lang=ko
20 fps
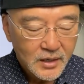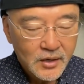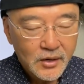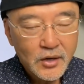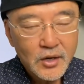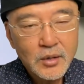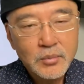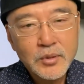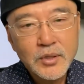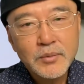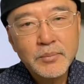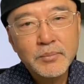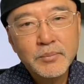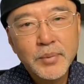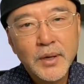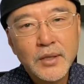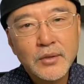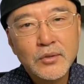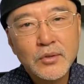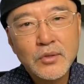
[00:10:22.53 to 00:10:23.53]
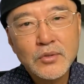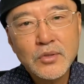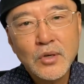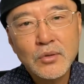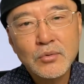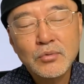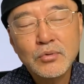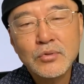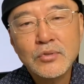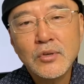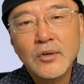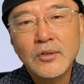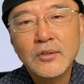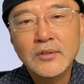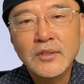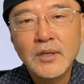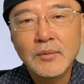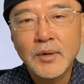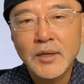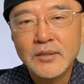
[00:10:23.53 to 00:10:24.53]
여러분, 베드로 전후서
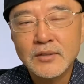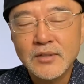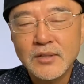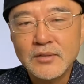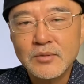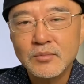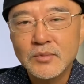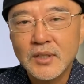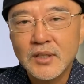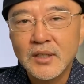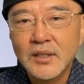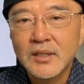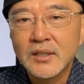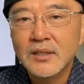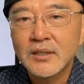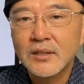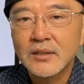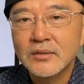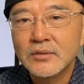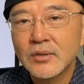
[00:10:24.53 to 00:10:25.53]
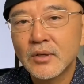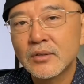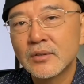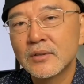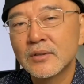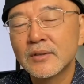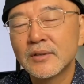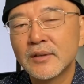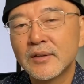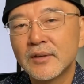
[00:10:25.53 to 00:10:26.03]
은혜 받으셨습니까? 저는